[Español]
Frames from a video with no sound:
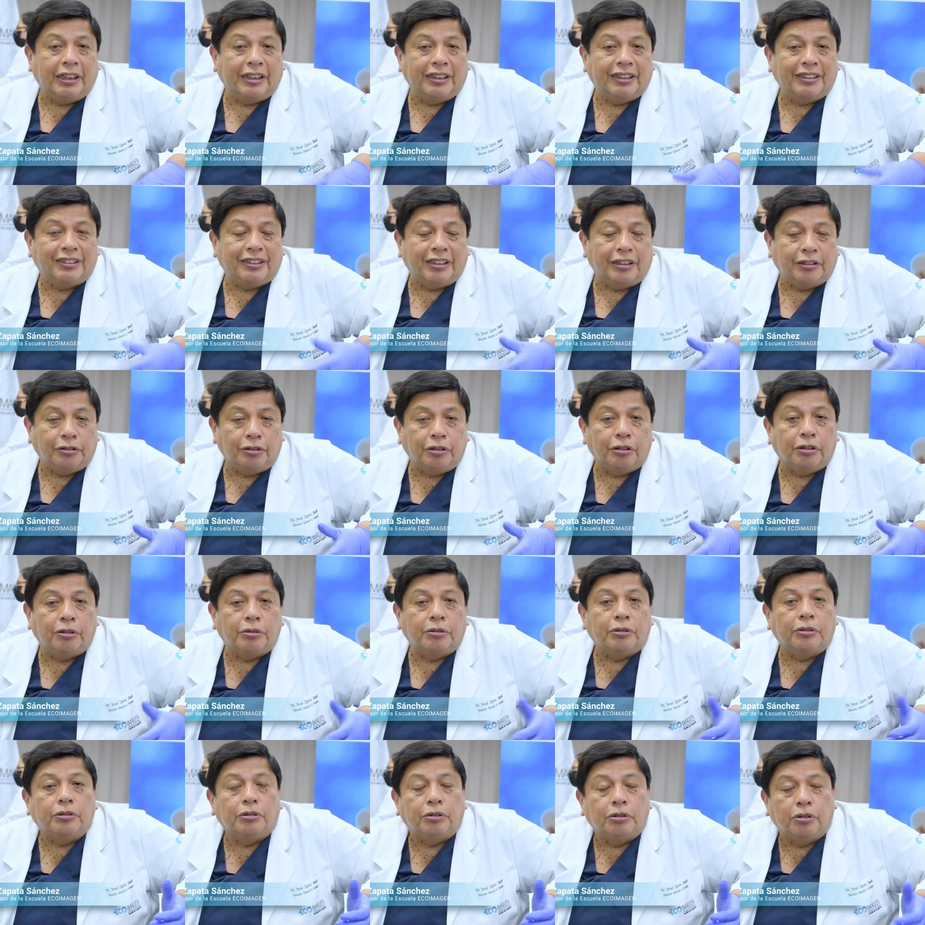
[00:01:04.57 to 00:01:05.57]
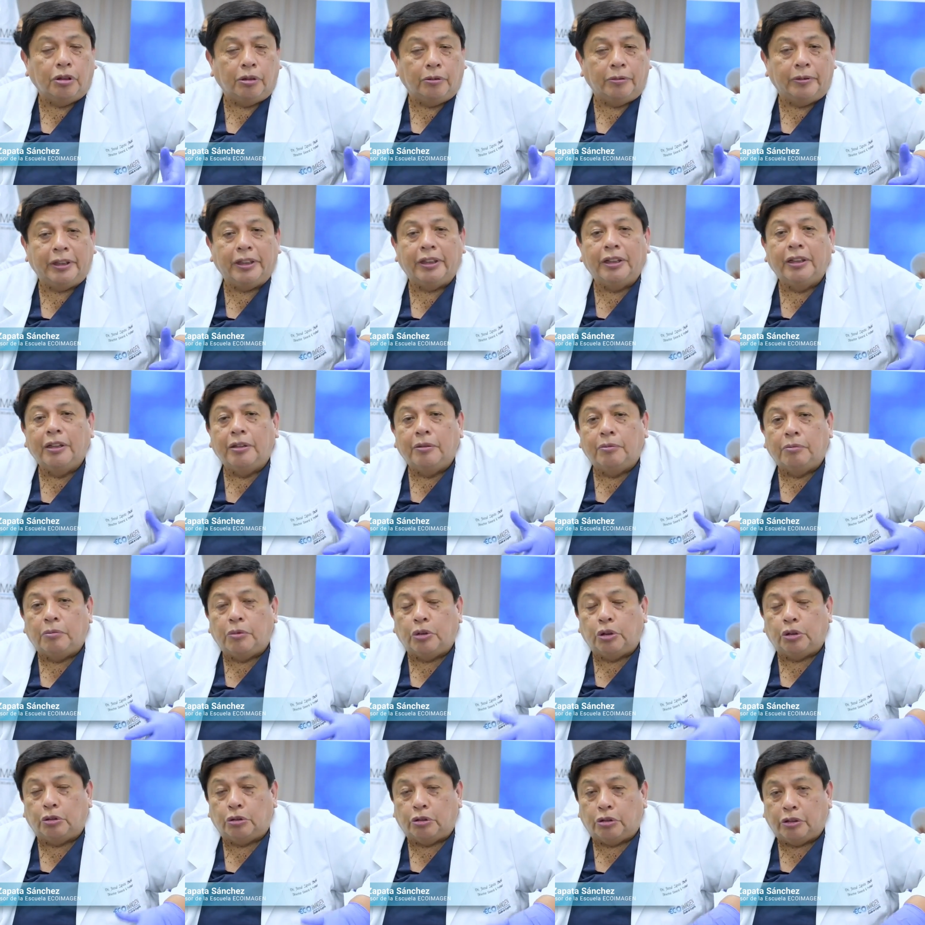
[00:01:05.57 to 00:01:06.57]
gestación doble,
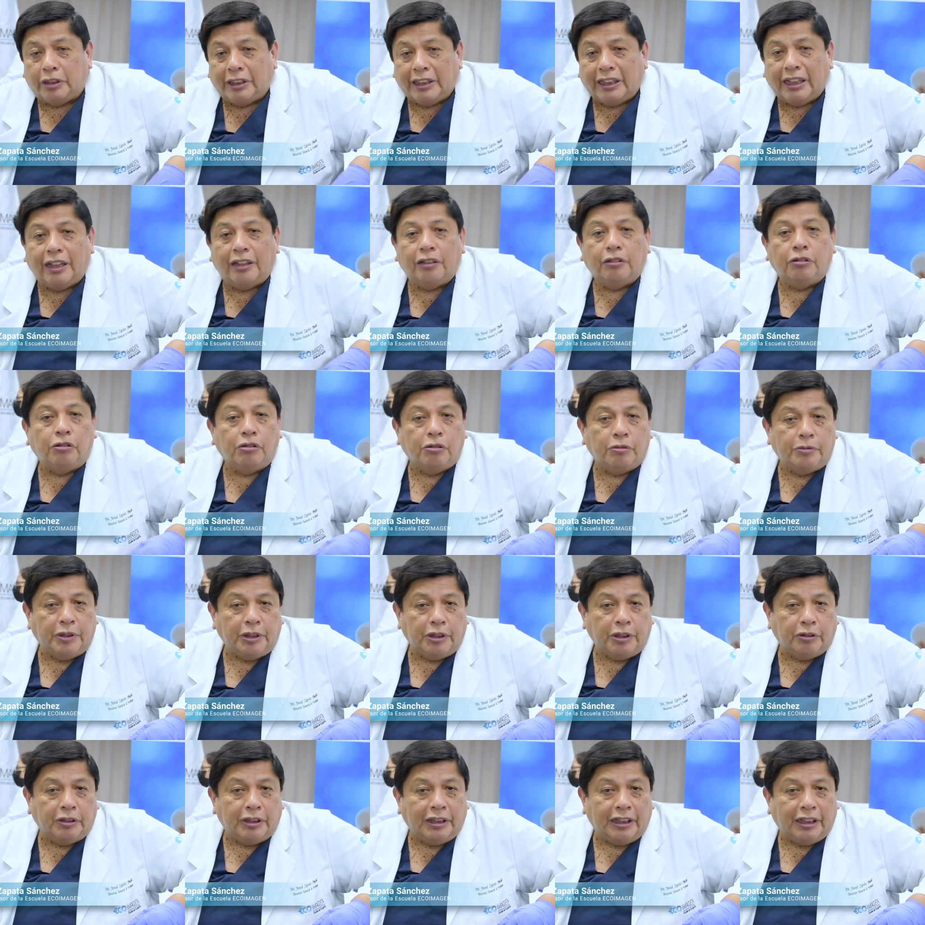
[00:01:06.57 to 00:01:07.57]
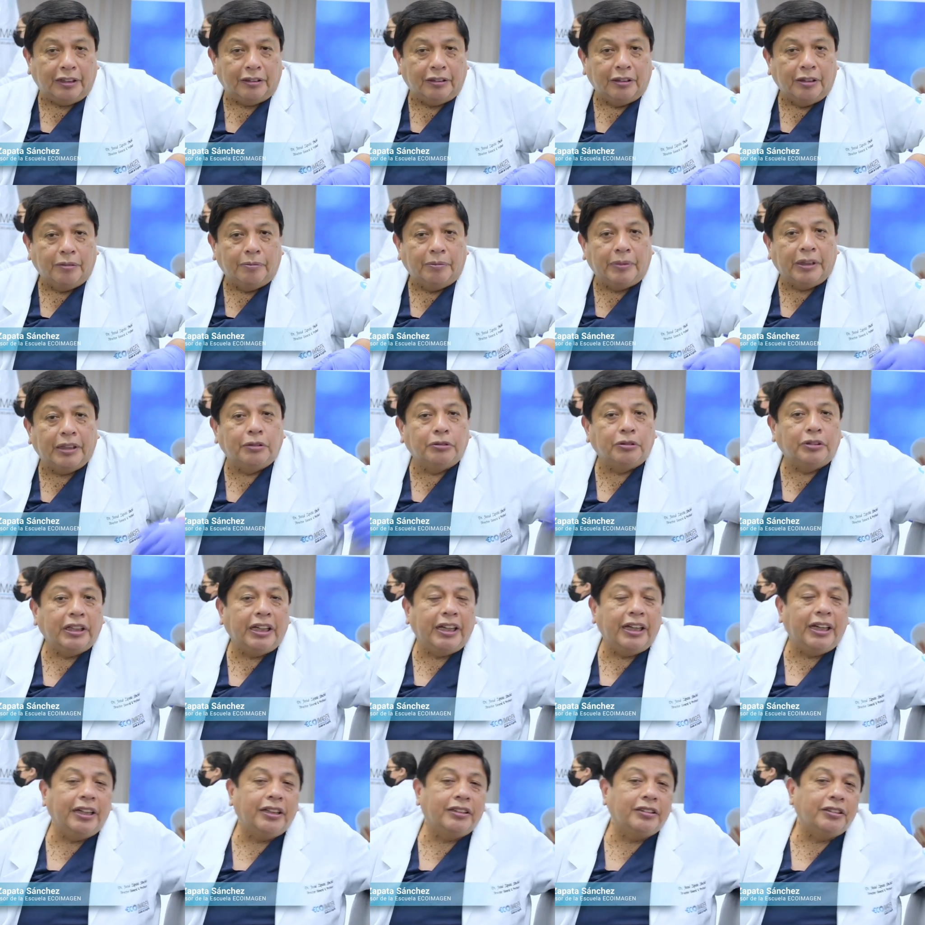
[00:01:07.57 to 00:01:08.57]
monocorial o bicorial. Vean
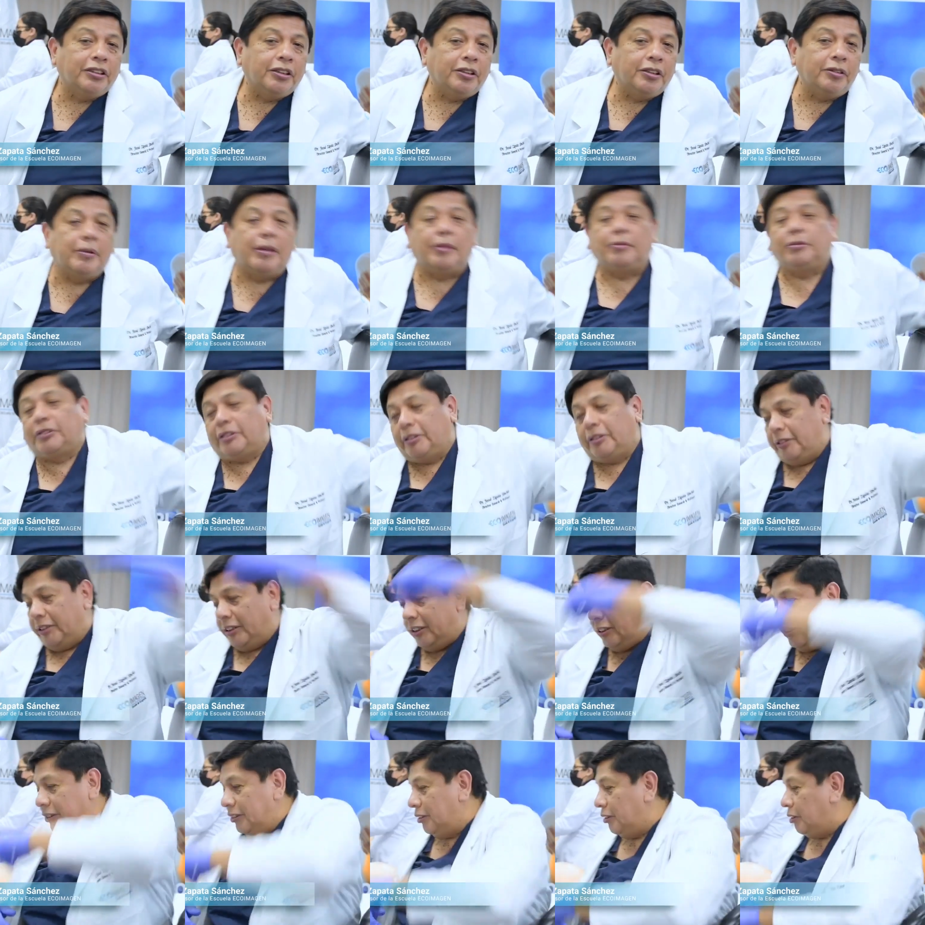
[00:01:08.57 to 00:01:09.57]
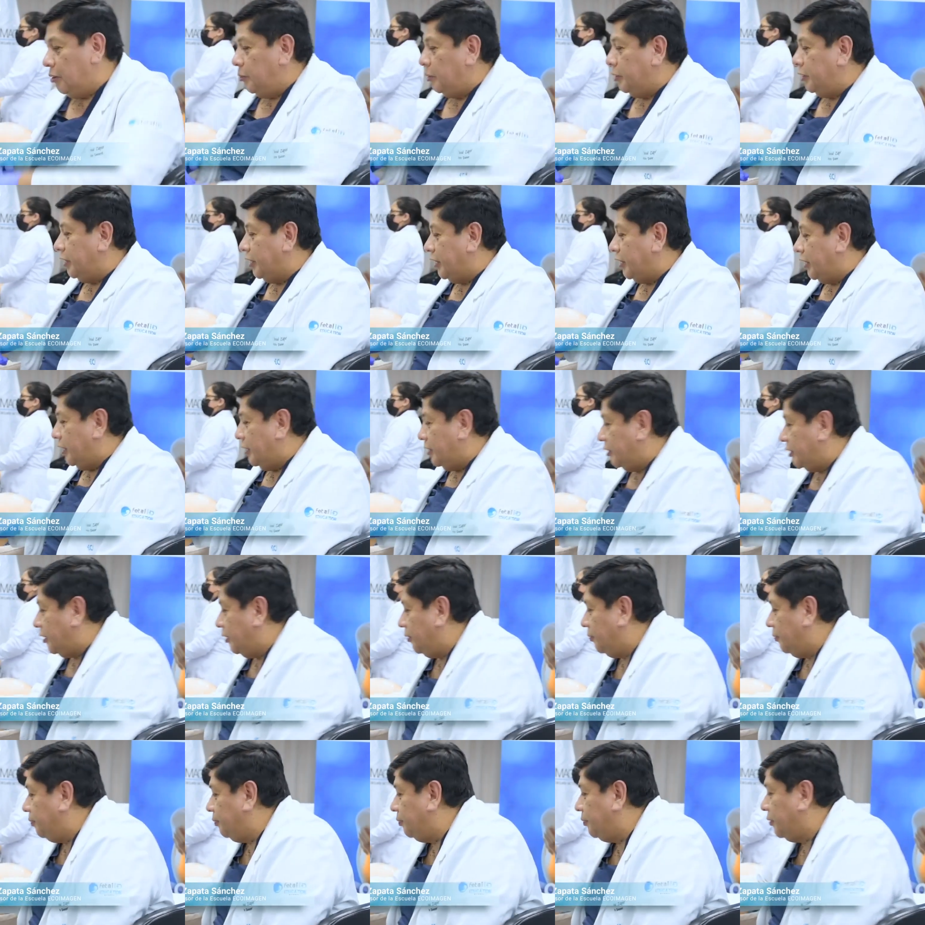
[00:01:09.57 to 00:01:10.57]
ustedes y vamos a ver cómo se realiza.
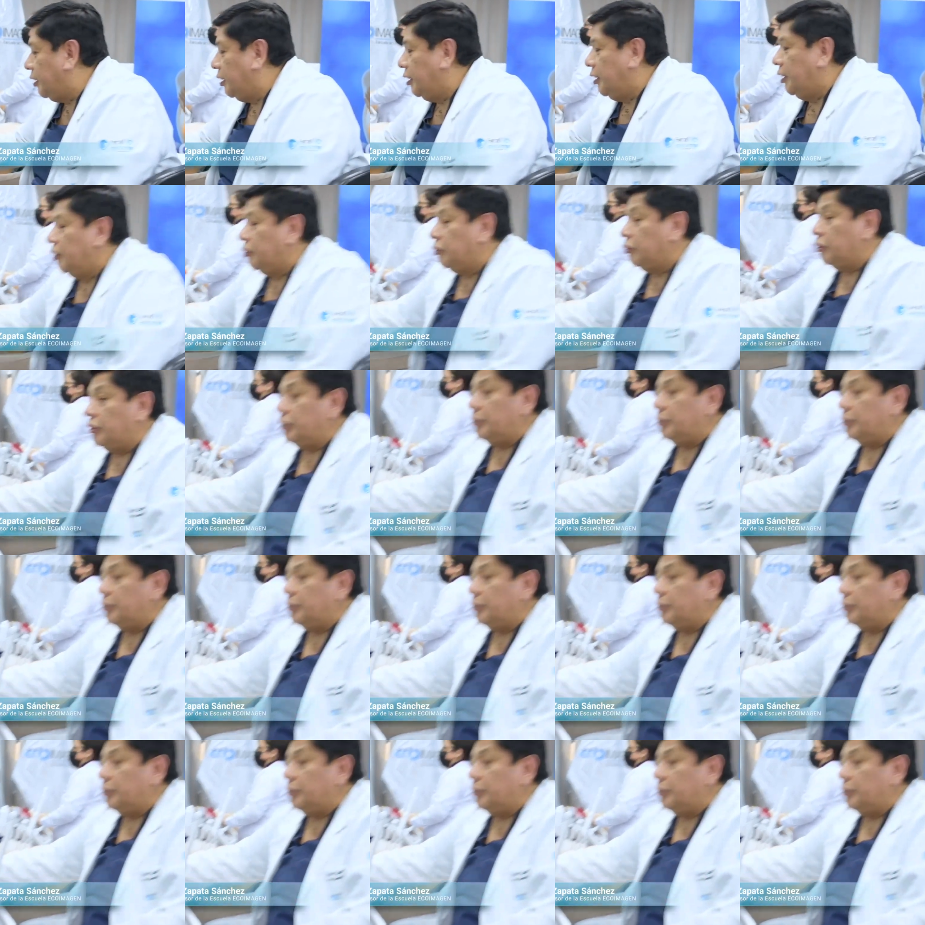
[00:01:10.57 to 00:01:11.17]
Entonces